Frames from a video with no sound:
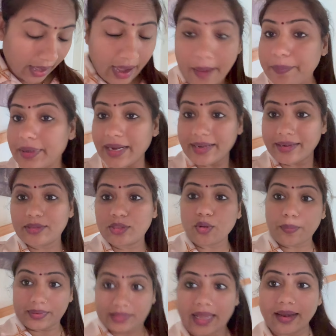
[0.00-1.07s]
अपडेट तो
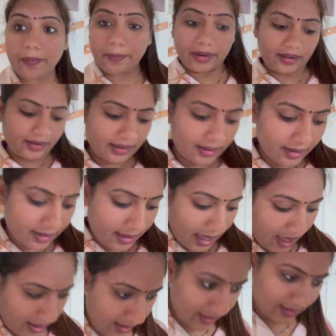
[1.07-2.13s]
बताना पड़ेगा ना क्या
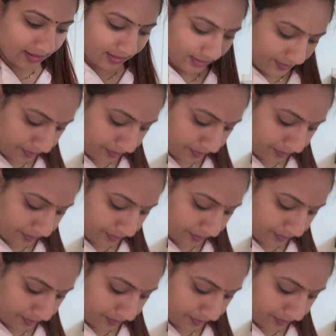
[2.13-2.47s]
हाल है